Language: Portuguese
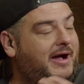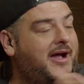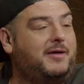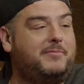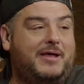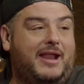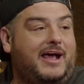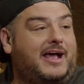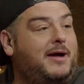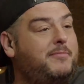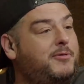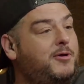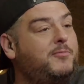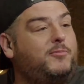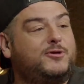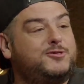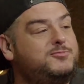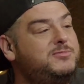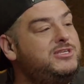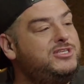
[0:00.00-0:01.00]
pra câmera capa, eu
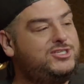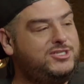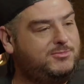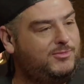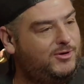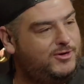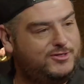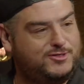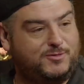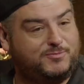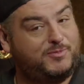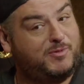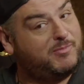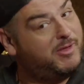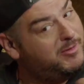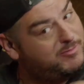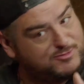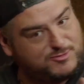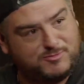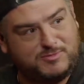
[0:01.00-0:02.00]
não posso mentir, Maurício. Eu
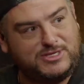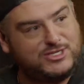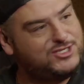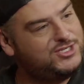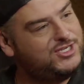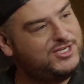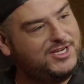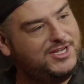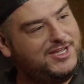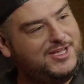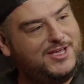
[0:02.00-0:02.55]
primeiro preciso mentir.